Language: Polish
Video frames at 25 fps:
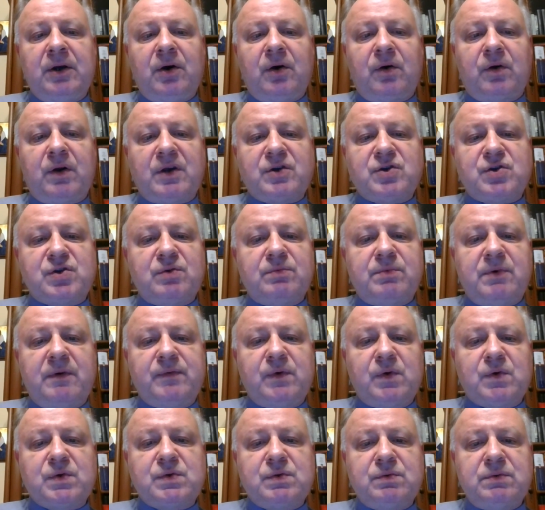oraz
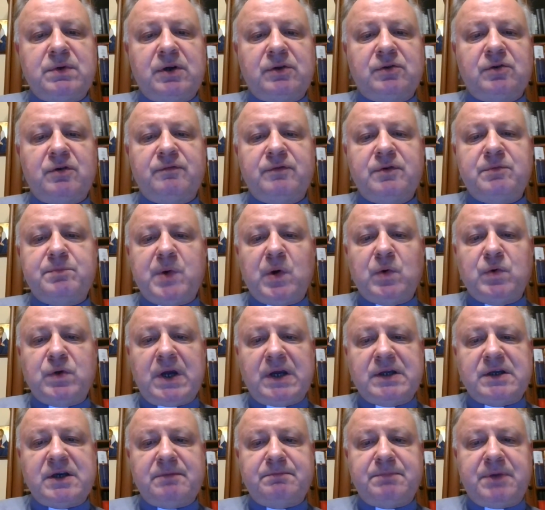zobowiązuje do
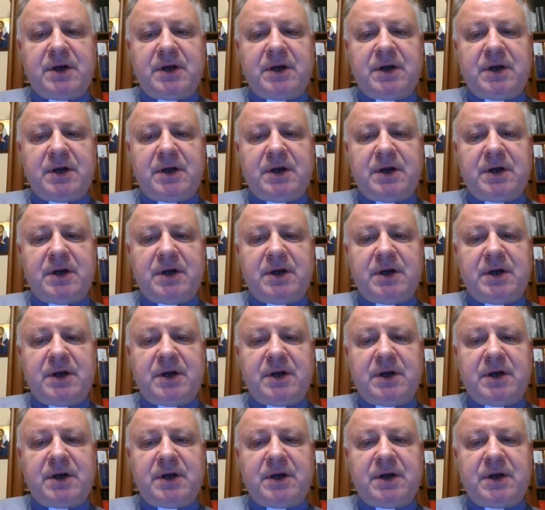wypełniania